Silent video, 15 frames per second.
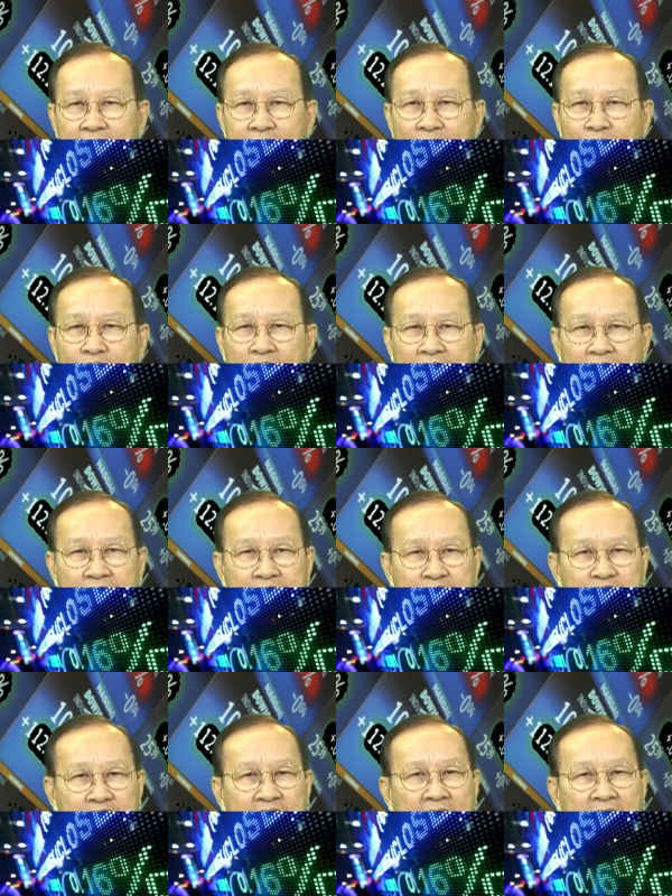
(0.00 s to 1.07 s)
Đồng thời
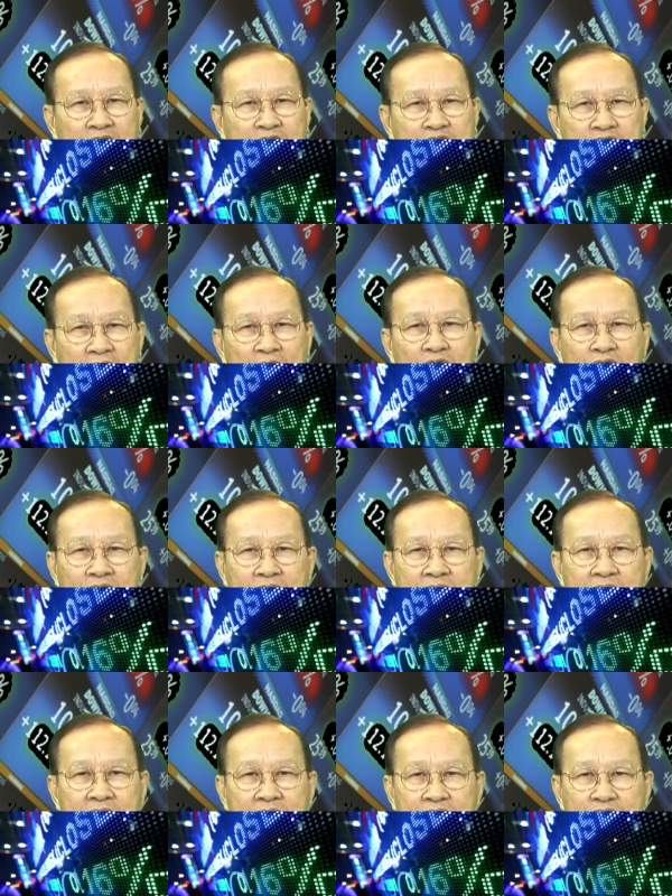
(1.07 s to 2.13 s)
riêng ngày thứ Sáu,
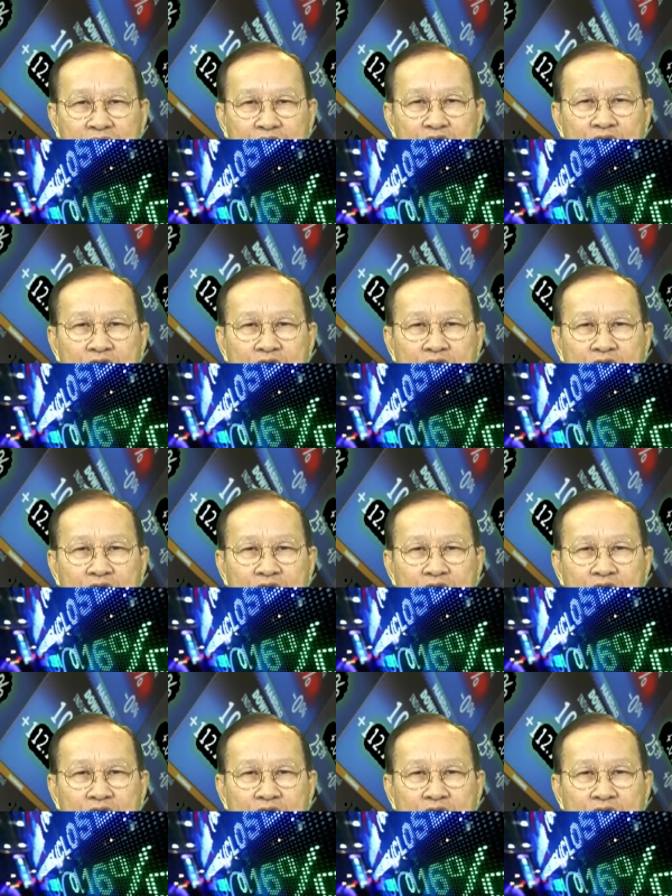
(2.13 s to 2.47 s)
thị